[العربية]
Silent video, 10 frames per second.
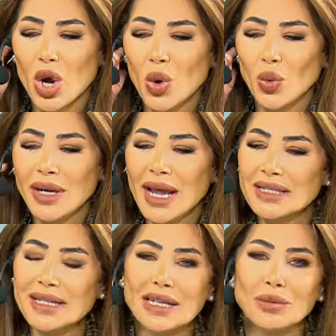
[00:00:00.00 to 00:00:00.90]

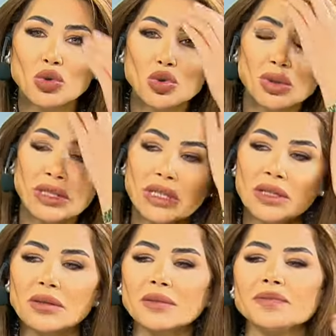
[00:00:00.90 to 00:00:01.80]
والناس اللي
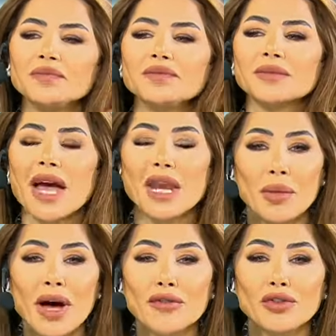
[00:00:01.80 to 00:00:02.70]
موجودين انا
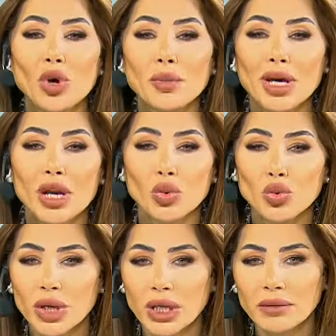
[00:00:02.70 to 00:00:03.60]
بعرف انهم
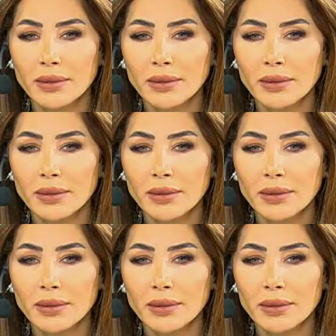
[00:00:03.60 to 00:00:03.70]
بكرهوكي